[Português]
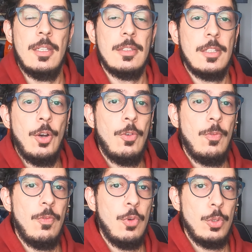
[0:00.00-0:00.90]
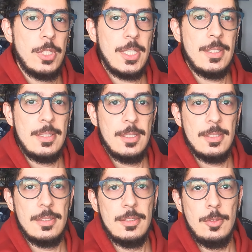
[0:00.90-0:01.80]
então vou trazer
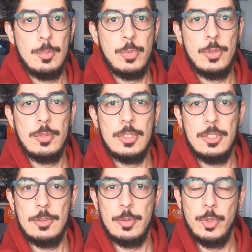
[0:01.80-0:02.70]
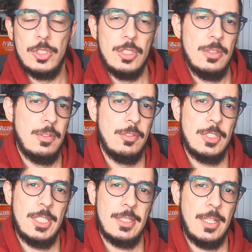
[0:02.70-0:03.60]
sim um pouco de automotiva, vou
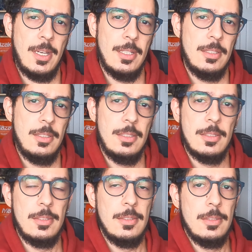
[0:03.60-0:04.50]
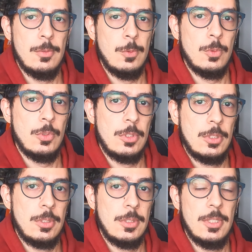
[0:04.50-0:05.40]
tentar ir em
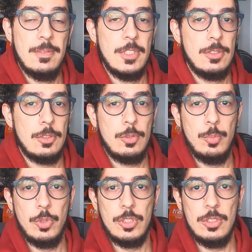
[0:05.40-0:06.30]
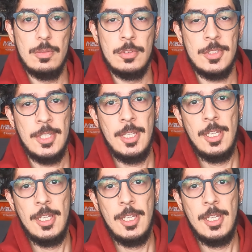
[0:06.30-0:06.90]
uns eventos automotivos.